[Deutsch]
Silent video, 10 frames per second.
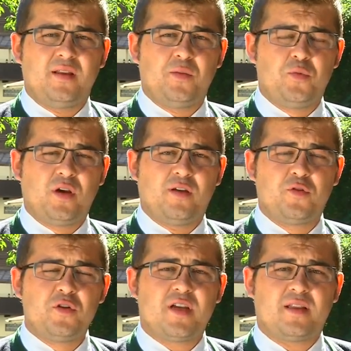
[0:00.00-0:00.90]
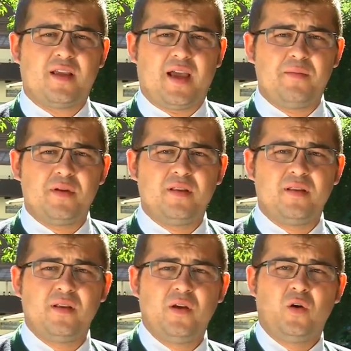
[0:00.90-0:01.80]
die Bürger frühzeitig
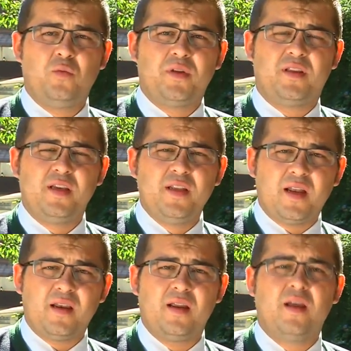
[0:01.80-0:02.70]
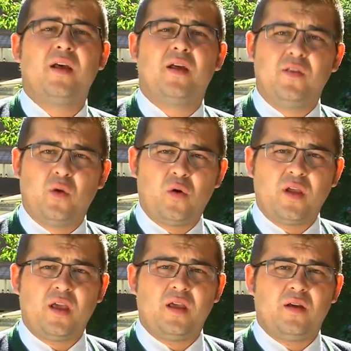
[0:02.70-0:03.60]
einbinden und mit ihnen
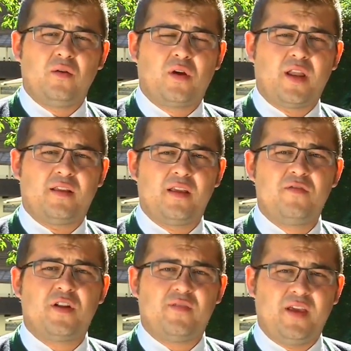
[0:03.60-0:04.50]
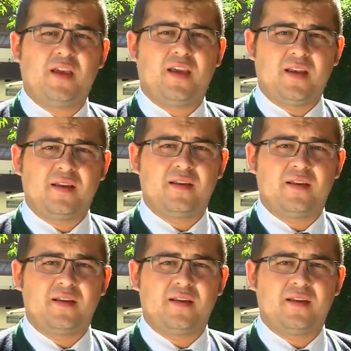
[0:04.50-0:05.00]
neue und kreativere Wege gehen.